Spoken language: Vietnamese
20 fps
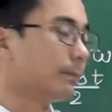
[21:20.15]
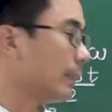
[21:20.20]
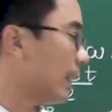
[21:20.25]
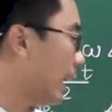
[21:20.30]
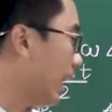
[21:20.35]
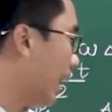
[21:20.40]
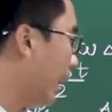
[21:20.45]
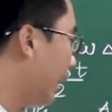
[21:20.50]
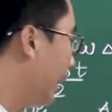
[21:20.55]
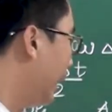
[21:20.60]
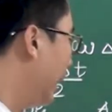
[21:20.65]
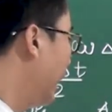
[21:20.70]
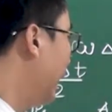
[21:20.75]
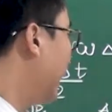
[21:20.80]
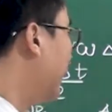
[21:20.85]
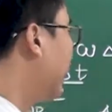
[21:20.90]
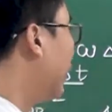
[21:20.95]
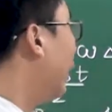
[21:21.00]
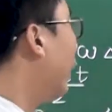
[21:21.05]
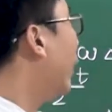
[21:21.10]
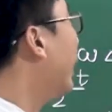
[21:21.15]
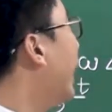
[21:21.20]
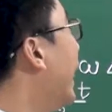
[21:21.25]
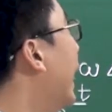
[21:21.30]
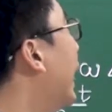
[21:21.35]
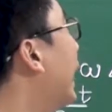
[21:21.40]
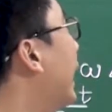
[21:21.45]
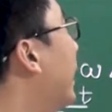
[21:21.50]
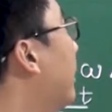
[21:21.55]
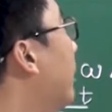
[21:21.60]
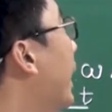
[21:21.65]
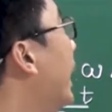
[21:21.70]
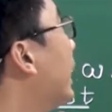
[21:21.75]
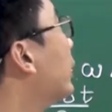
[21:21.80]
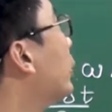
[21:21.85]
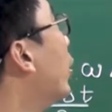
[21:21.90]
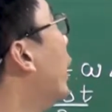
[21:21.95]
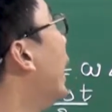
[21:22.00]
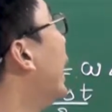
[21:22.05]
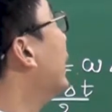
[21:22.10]
Đấy, đó là cái bài
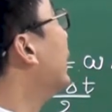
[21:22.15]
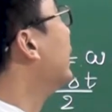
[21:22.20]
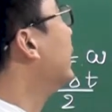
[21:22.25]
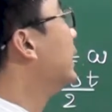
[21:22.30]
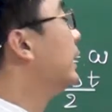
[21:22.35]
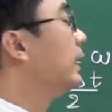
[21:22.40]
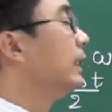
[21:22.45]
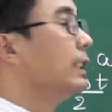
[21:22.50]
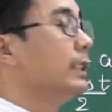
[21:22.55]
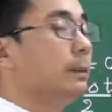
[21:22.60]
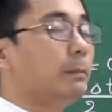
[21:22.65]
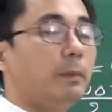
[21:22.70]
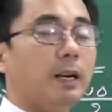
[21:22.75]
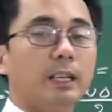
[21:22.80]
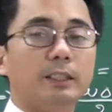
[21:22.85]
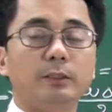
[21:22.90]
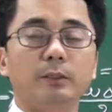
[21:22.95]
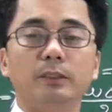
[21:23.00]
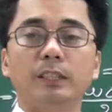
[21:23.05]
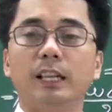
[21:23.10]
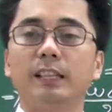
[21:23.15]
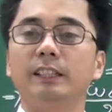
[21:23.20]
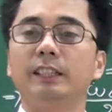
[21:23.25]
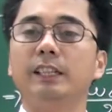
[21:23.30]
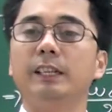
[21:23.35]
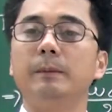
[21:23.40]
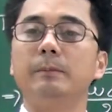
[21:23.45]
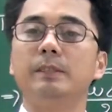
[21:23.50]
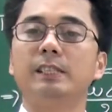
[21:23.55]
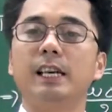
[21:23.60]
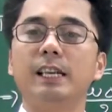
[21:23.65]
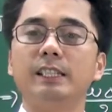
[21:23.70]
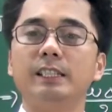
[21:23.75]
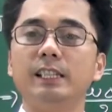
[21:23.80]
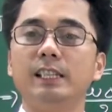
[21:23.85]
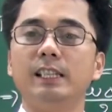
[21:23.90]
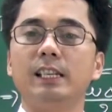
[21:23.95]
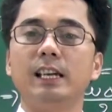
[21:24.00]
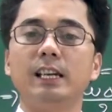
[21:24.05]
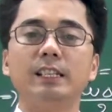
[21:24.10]
toán mà chúng ta tìm giá
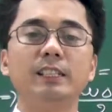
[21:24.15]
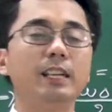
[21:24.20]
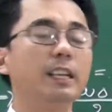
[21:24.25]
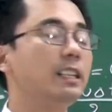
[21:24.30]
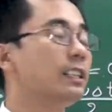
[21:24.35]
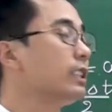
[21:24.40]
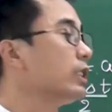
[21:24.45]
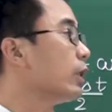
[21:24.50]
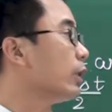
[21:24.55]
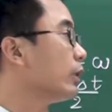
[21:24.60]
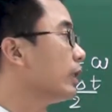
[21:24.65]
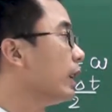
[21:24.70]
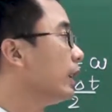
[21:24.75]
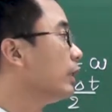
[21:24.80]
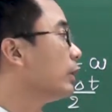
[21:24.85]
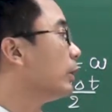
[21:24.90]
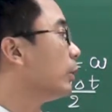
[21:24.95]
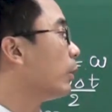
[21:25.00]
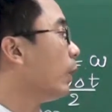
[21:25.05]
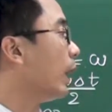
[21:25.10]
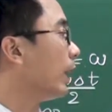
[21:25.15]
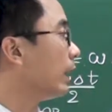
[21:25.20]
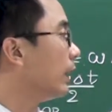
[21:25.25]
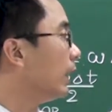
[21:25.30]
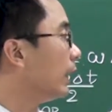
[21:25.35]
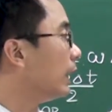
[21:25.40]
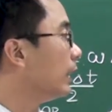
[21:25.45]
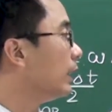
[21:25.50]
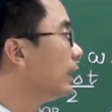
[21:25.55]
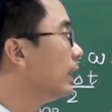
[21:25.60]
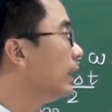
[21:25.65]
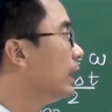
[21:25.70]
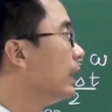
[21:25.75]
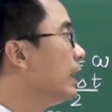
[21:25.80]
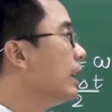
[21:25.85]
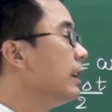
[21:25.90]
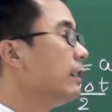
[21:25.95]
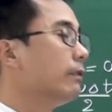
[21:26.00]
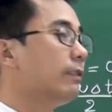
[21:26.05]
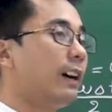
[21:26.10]
trị lớn nhất nhỏ nhất của quãng đường.
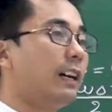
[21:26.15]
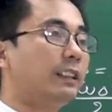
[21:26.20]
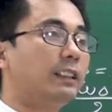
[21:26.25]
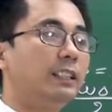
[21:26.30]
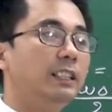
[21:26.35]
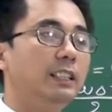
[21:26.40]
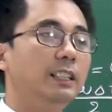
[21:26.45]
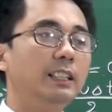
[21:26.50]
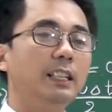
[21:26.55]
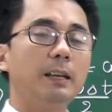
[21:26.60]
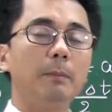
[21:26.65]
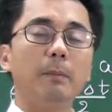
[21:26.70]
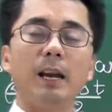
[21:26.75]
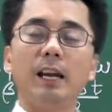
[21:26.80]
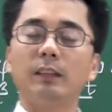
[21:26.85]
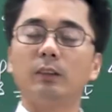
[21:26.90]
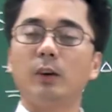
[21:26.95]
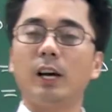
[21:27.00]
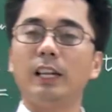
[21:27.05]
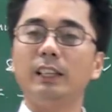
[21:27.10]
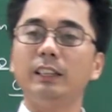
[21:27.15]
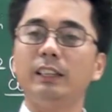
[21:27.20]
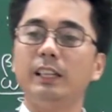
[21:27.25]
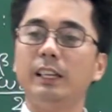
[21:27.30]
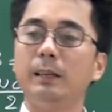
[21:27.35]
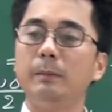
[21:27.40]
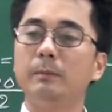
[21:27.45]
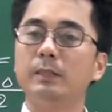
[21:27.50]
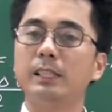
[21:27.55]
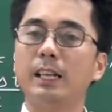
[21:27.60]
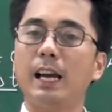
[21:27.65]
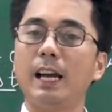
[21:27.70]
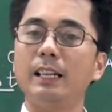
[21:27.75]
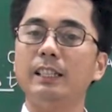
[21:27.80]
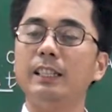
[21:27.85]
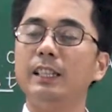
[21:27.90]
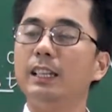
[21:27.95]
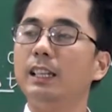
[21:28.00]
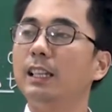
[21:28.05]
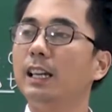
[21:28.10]
Và từ cái bài toán tìm giá
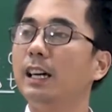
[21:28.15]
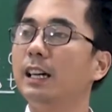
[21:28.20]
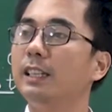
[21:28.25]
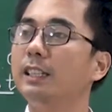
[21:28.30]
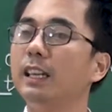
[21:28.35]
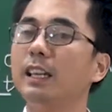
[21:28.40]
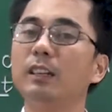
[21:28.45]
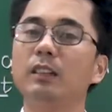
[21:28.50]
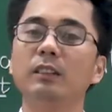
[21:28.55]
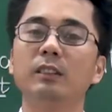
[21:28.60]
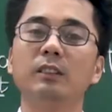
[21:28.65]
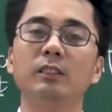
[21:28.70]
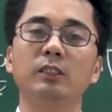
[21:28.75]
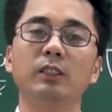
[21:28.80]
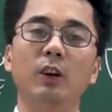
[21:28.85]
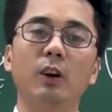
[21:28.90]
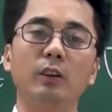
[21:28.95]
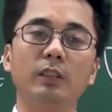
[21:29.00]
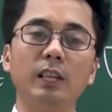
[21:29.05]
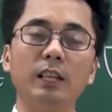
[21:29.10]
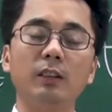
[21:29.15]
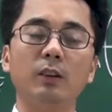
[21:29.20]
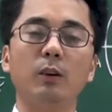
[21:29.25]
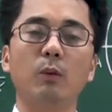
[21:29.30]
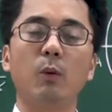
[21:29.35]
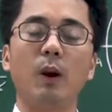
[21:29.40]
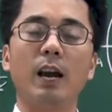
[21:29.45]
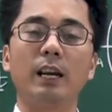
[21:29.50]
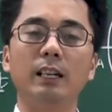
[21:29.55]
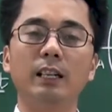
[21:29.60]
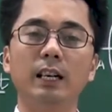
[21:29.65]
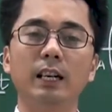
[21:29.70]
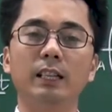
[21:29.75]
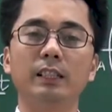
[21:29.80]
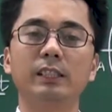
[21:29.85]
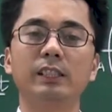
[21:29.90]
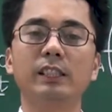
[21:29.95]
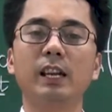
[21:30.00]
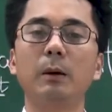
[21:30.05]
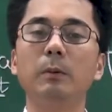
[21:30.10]
trị lớn nhất, nhỏ nhất của quãng
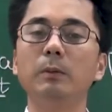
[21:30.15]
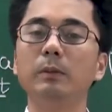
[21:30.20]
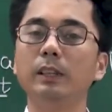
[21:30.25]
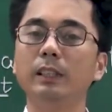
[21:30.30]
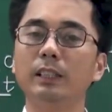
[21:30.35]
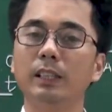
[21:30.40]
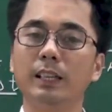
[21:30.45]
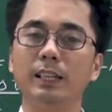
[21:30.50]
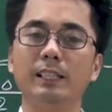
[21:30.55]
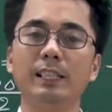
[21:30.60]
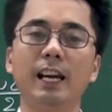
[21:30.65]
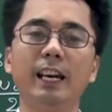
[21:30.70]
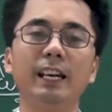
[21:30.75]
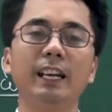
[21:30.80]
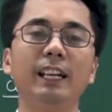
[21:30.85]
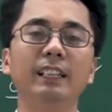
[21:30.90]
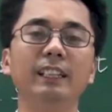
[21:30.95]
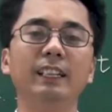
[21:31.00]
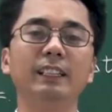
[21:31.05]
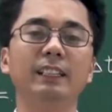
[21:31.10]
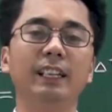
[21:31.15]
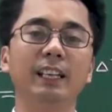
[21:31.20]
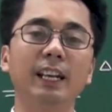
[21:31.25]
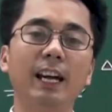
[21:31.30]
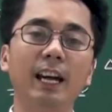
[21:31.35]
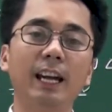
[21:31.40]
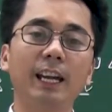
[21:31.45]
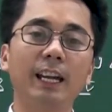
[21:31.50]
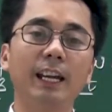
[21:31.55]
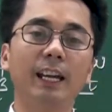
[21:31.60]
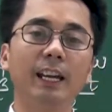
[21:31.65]
đường trong cái thời gian delta t này